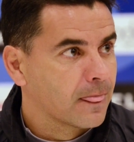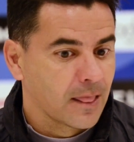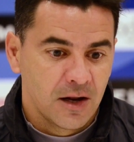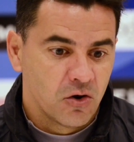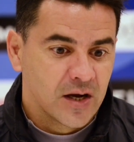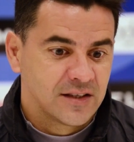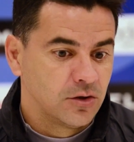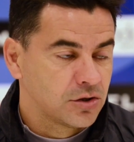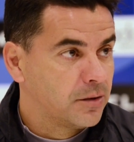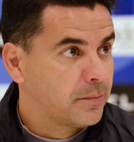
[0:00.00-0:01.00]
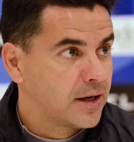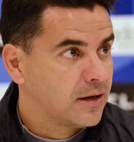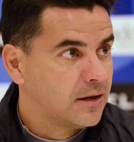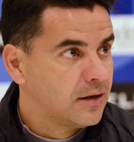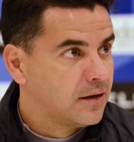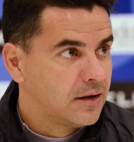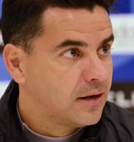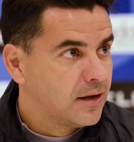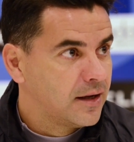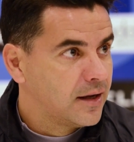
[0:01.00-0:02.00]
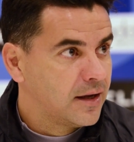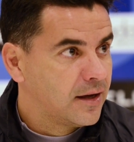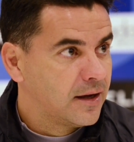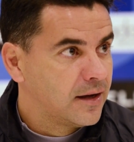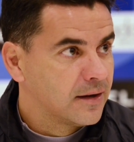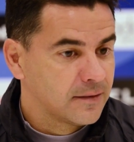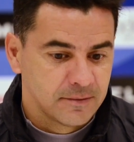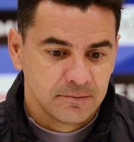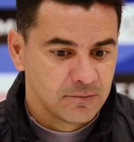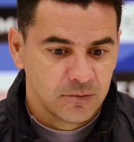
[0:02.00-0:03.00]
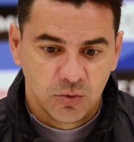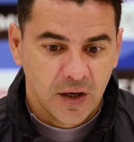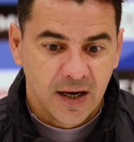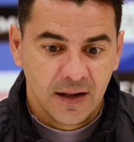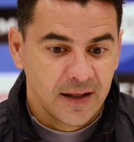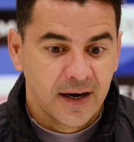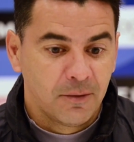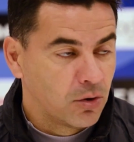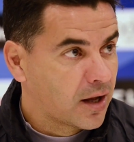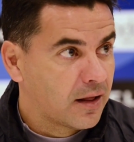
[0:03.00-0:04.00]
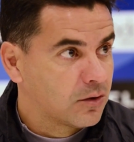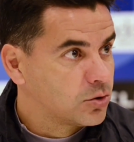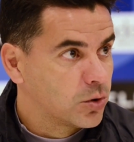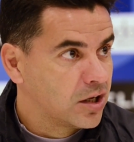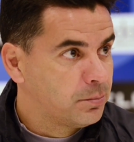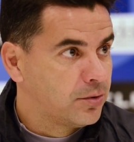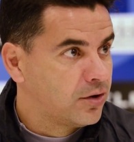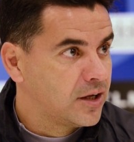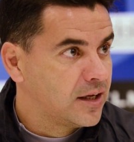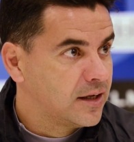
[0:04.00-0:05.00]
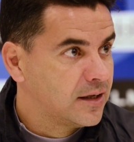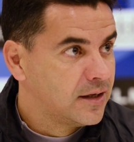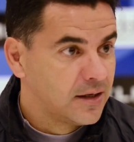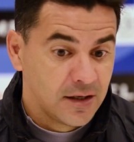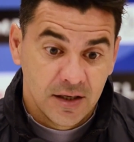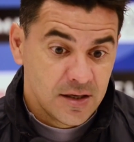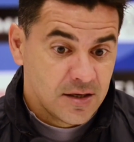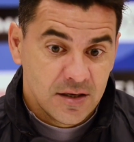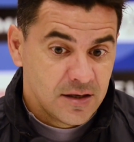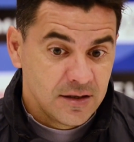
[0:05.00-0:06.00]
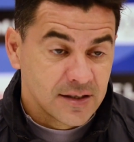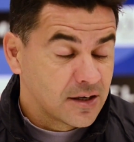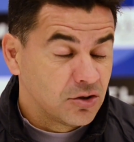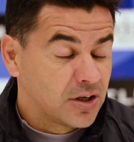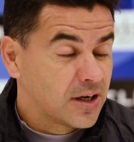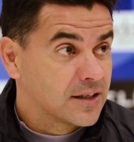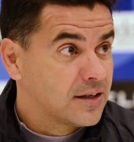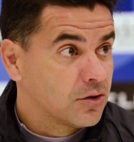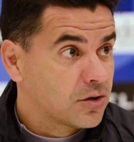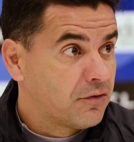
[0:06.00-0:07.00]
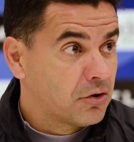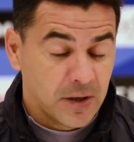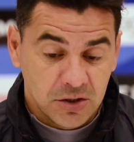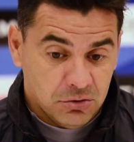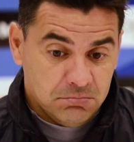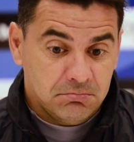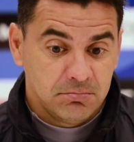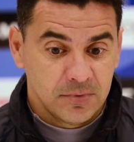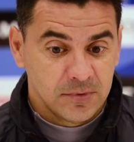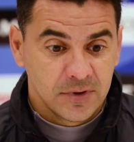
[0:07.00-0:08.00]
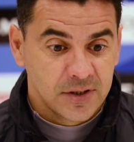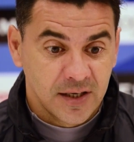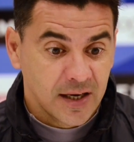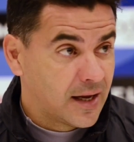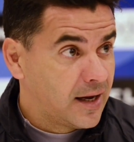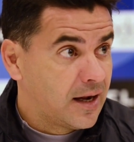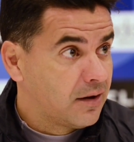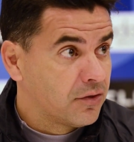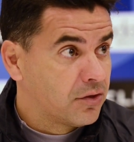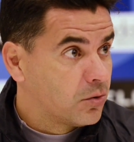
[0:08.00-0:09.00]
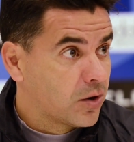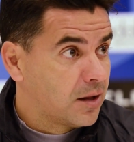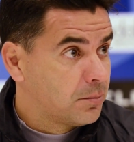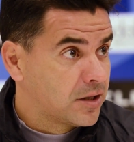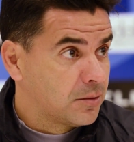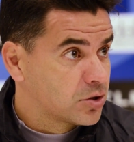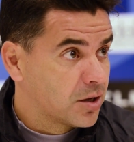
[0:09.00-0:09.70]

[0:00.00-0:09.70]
en lo que ha sido siempre. Eh, una caldera volcada con su equipo y, es que no tiene que ser de otra forma. Yo sé que a la afición nunca le tenemos que